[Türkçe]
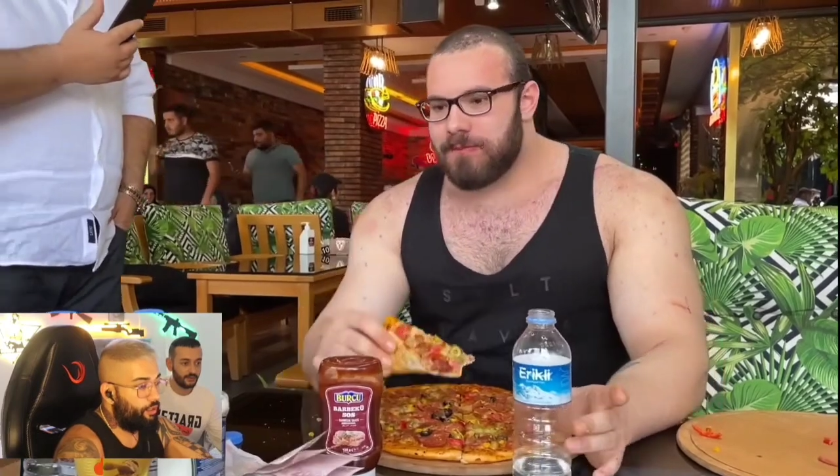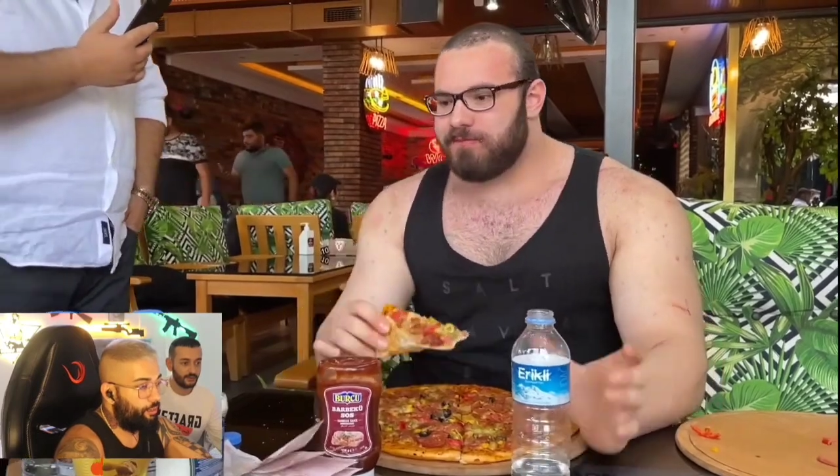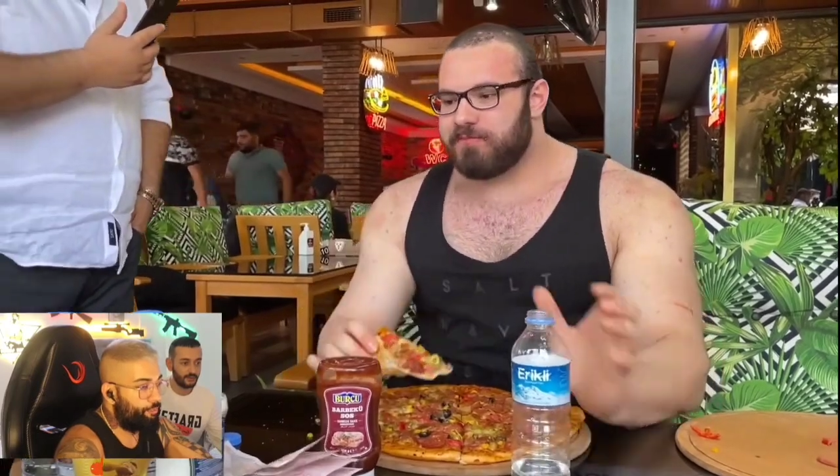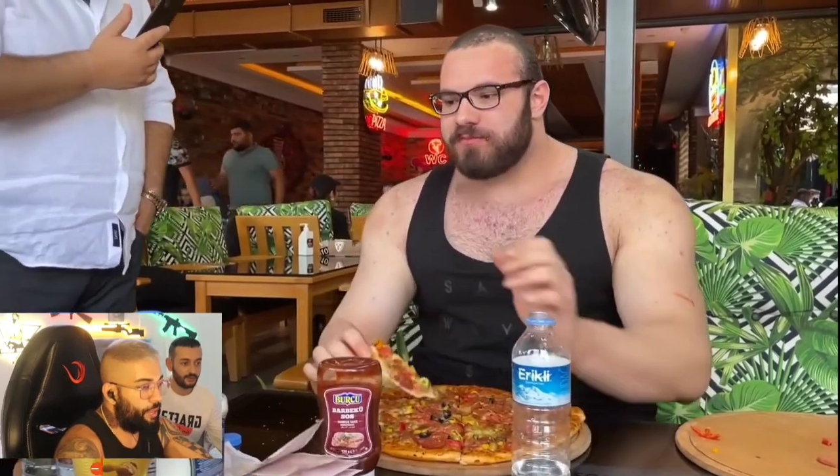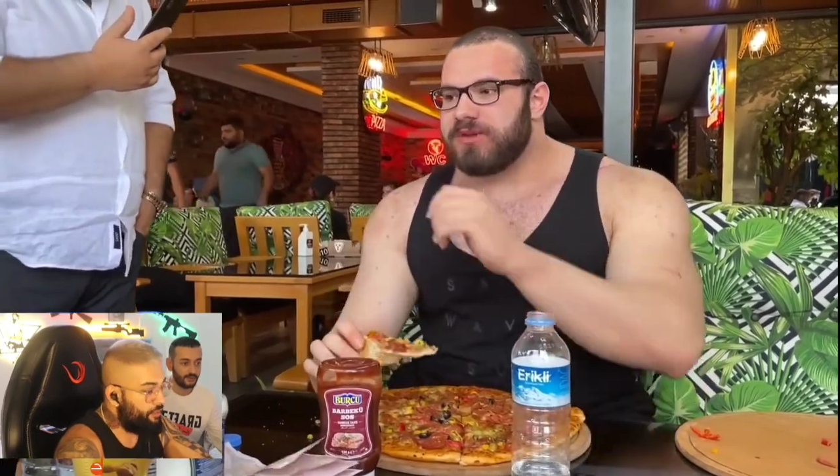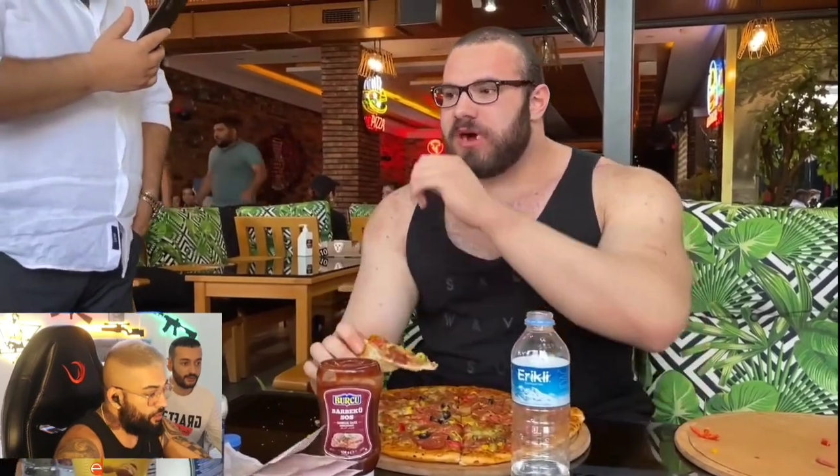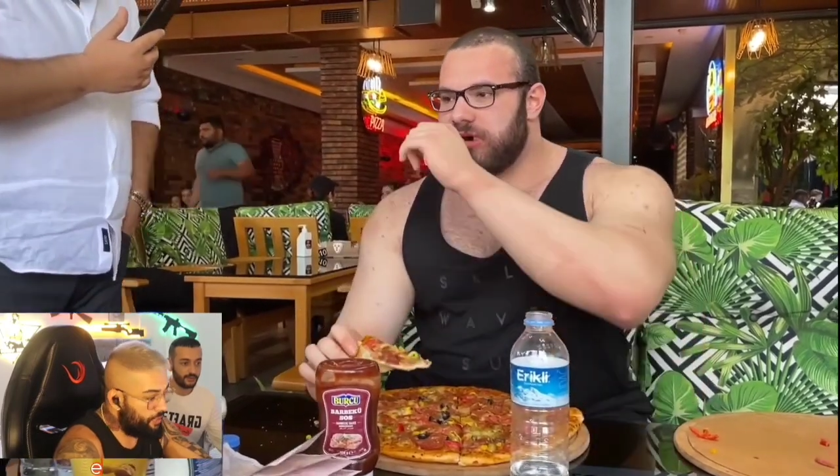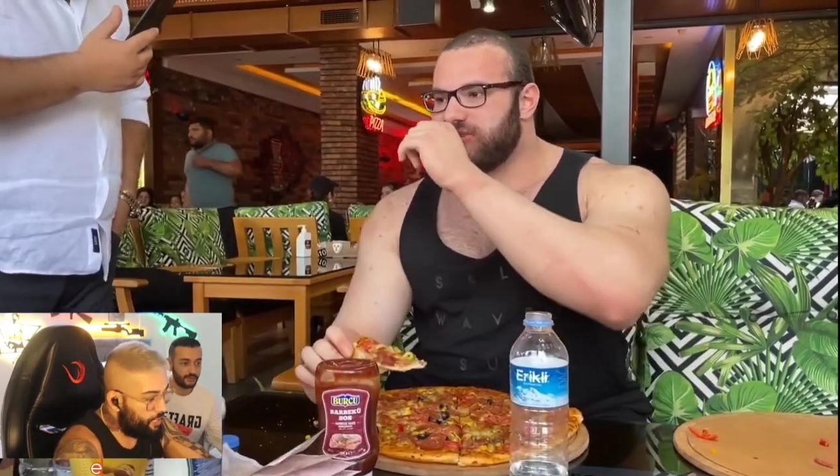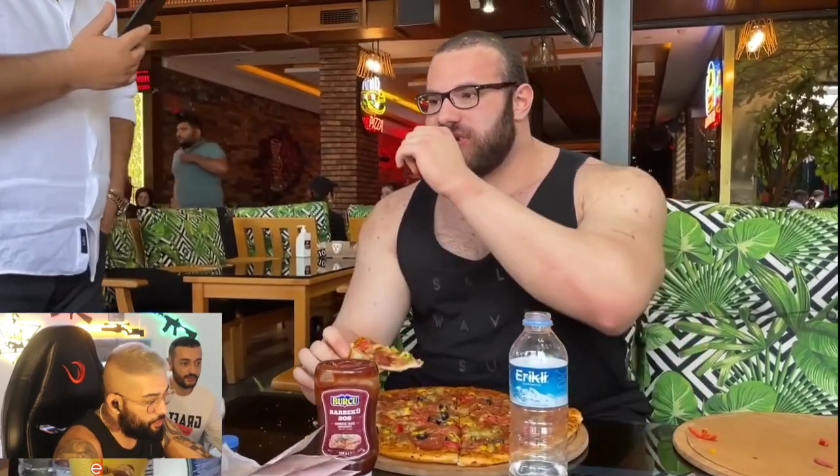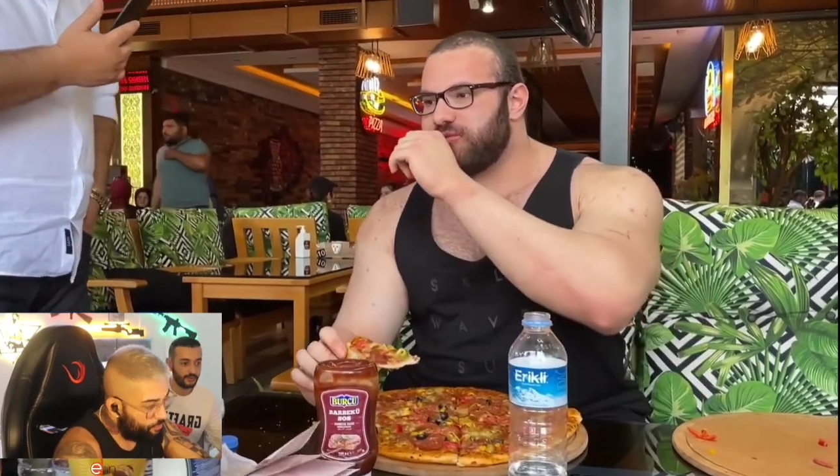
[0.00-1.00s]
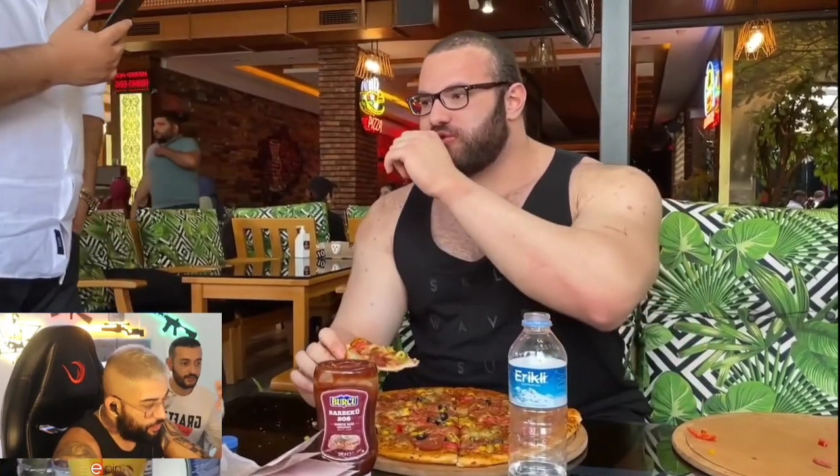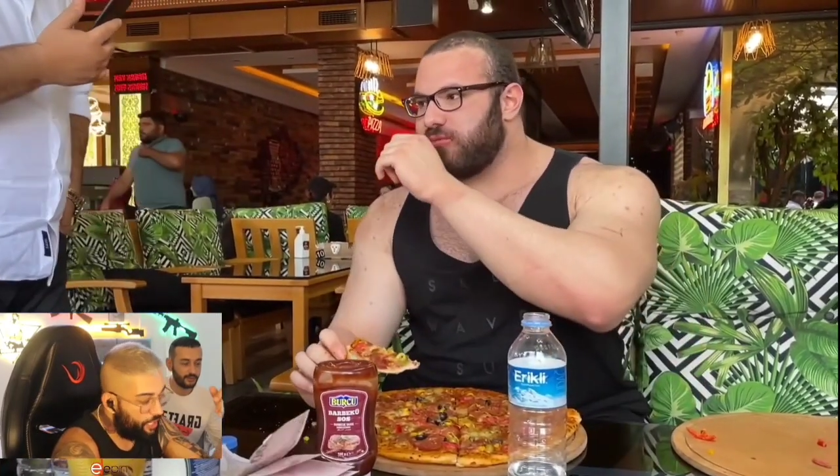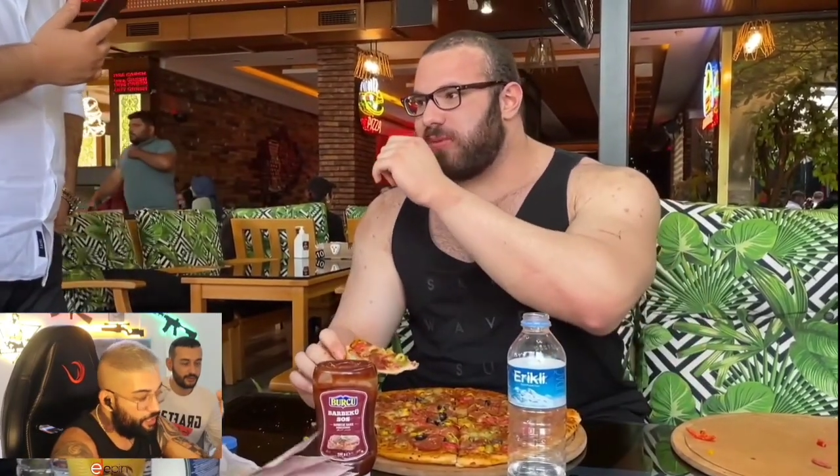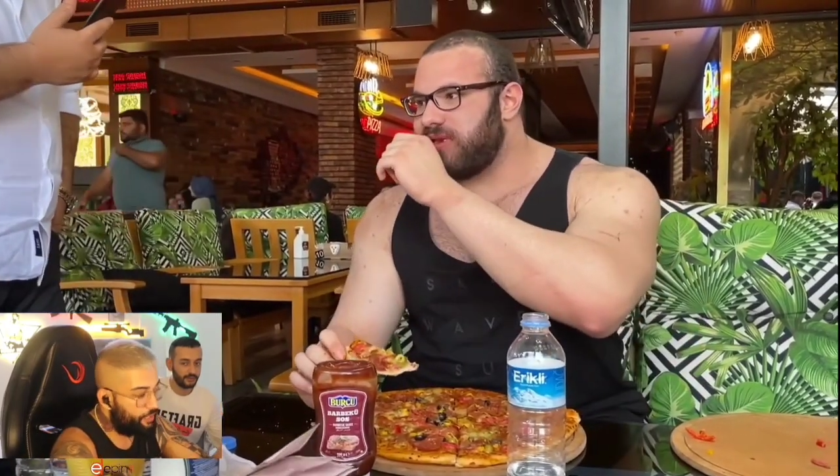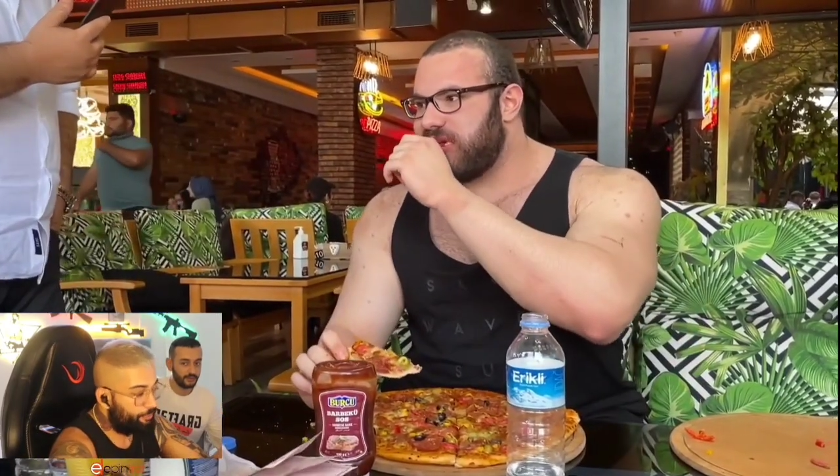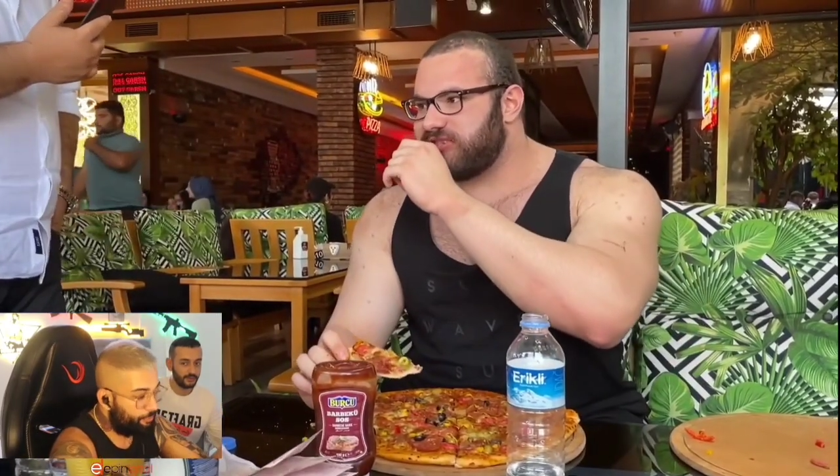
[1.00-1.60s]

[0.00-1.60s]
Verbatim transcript: Ben de gider 20 tane yerim.